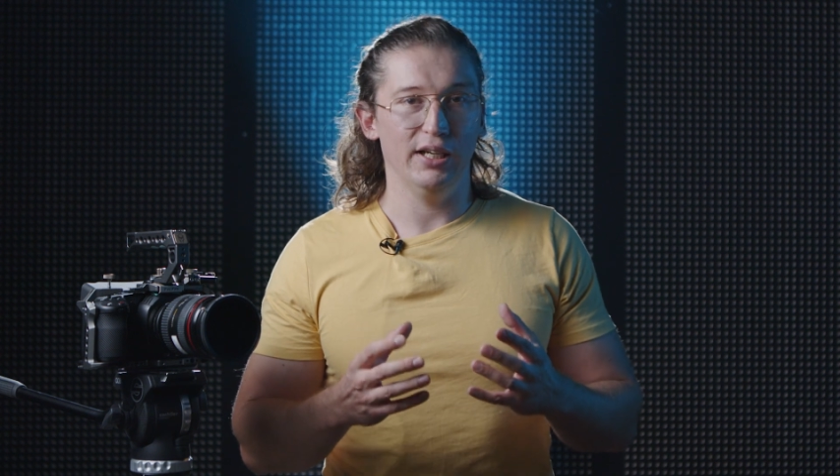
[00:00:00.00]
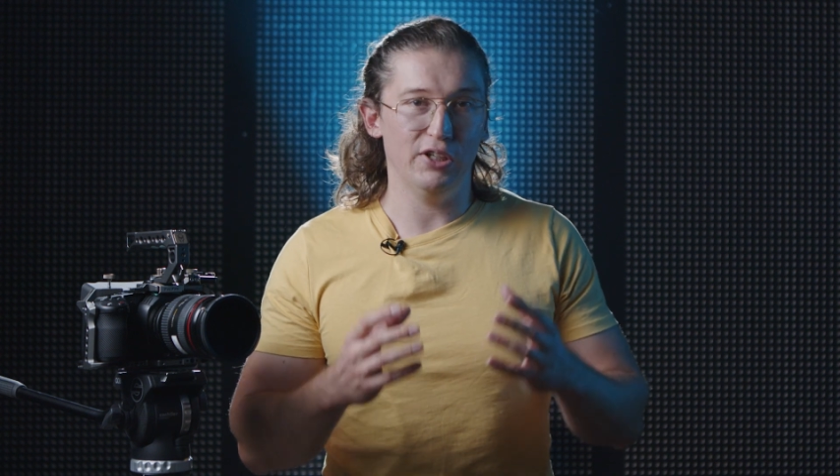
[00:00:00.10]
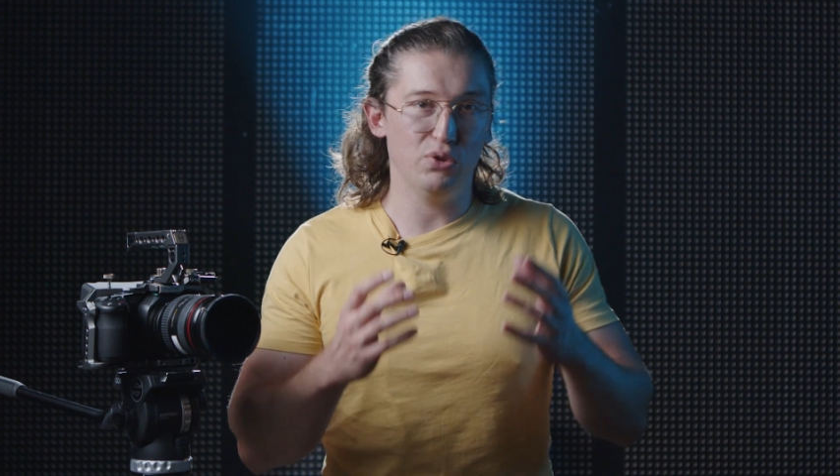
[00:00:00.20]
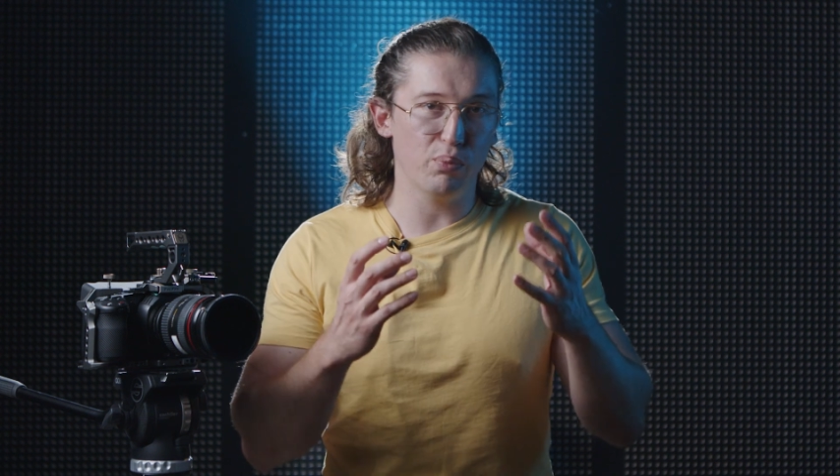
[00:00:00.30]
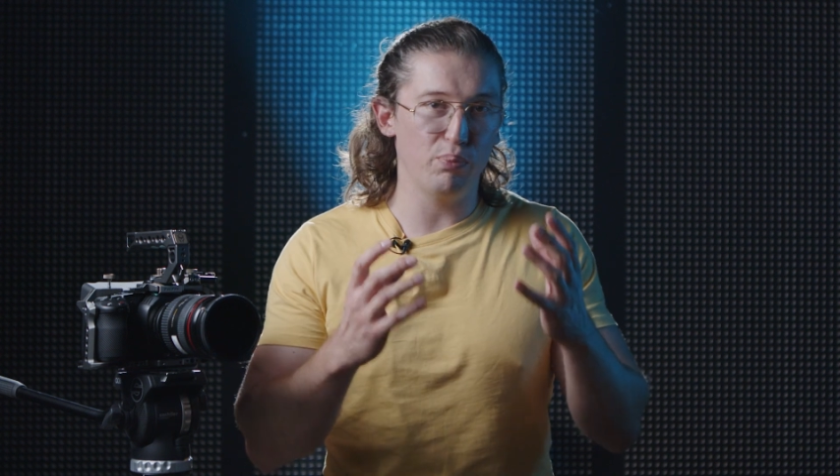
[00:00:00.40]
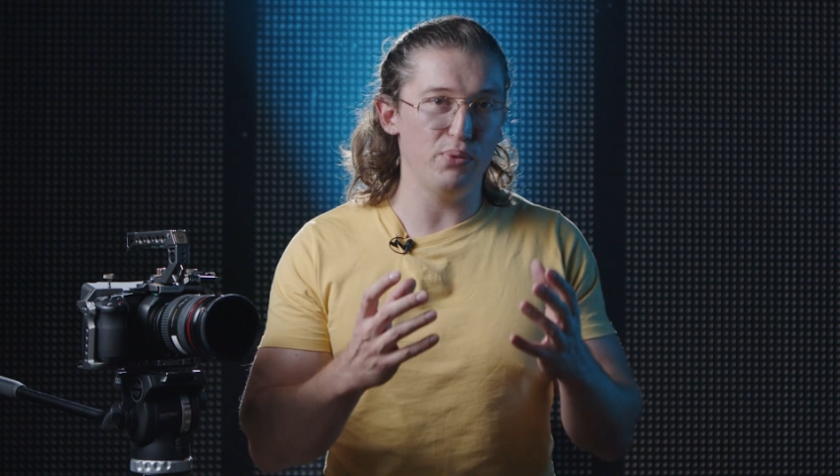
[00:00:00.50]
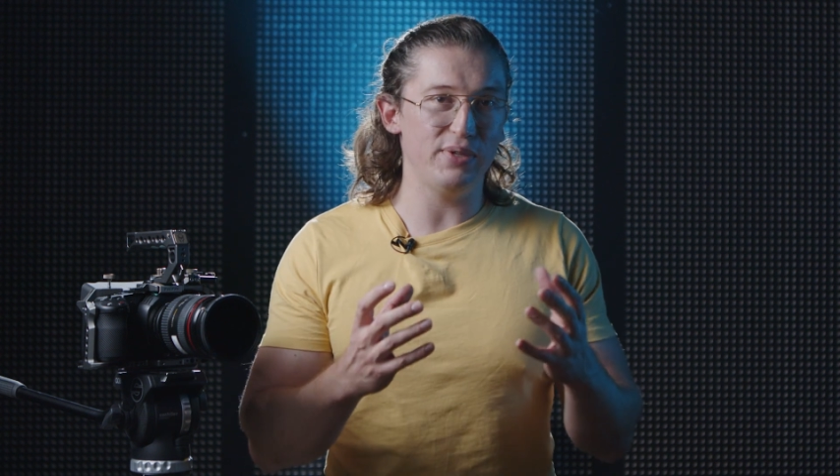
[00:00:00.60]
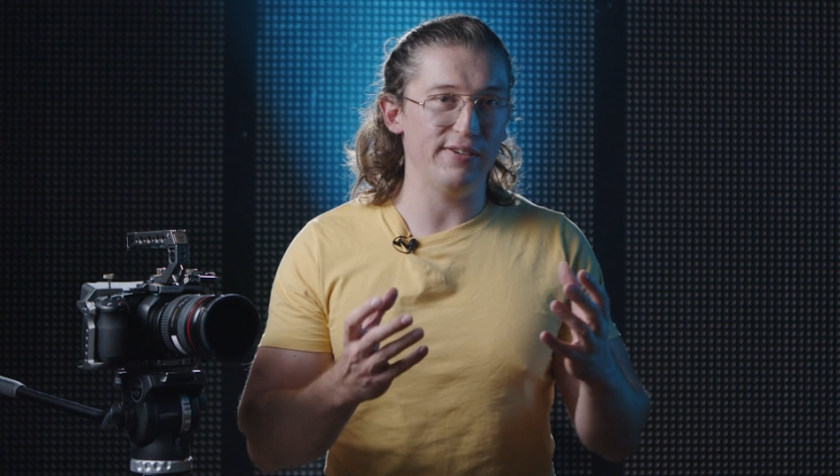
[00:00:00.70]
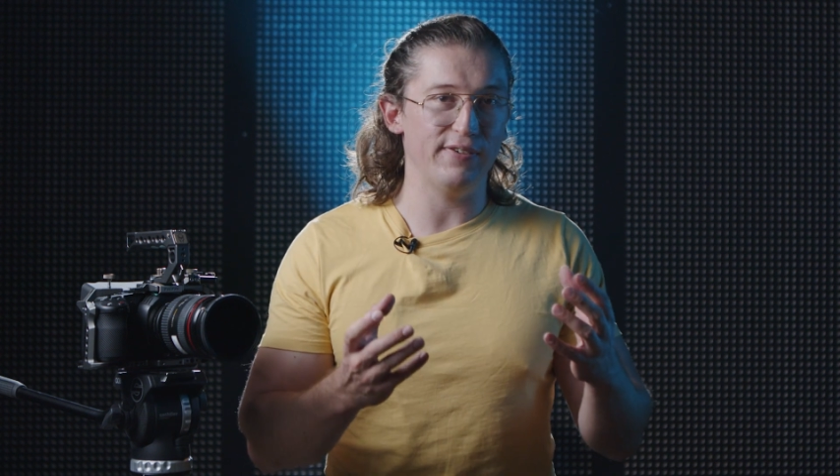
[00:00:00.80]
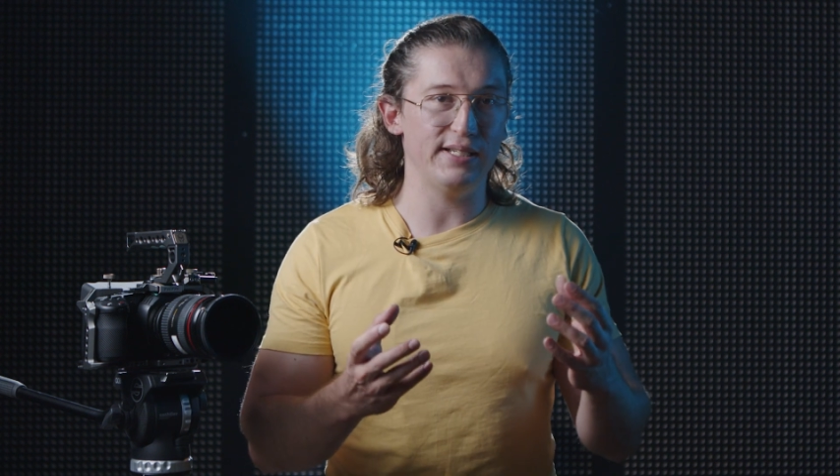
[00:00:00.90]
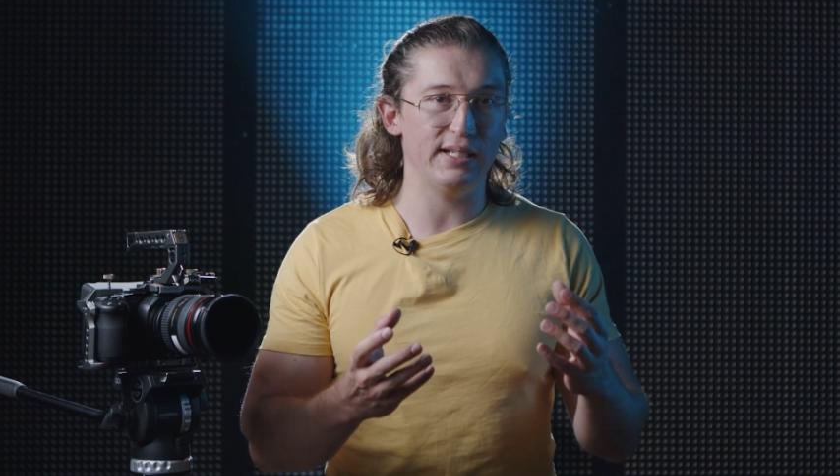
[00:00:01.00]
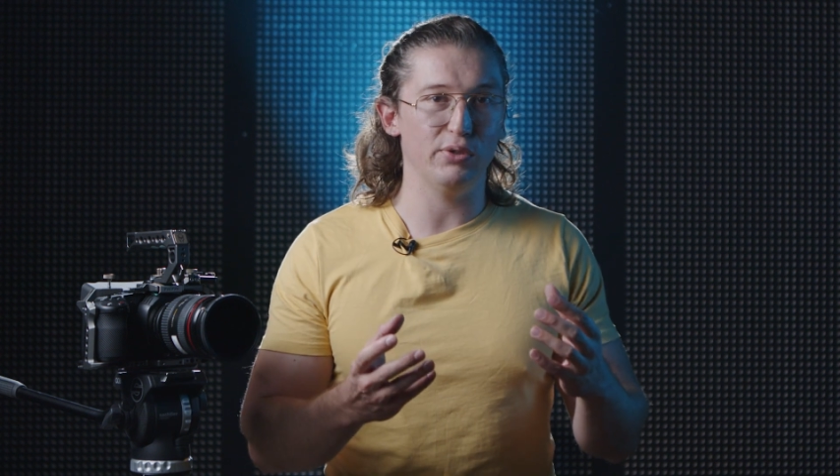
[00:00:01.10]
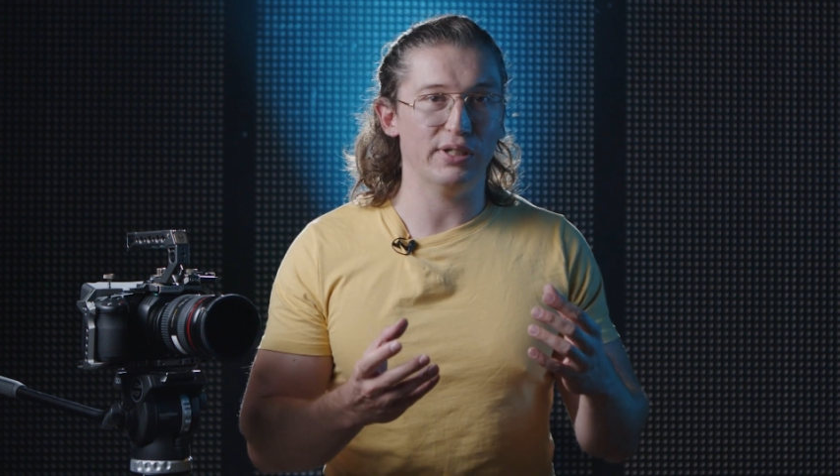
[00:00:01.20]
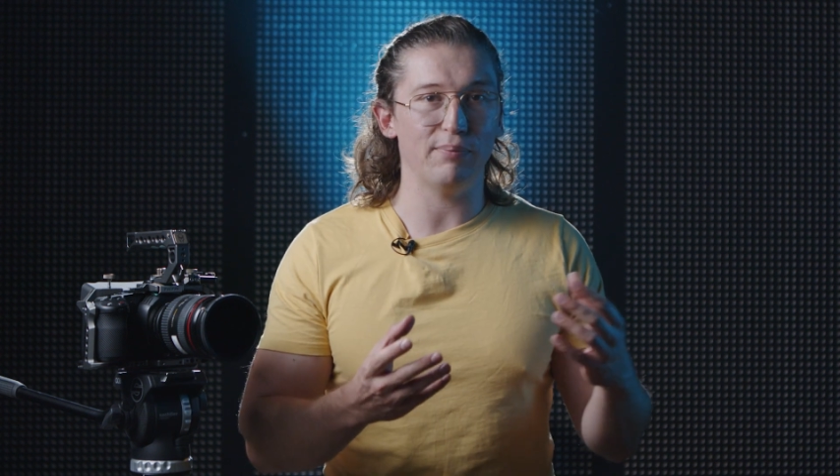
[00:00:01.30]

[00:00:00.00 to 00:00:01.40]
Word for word: Et donc plus c'est facile de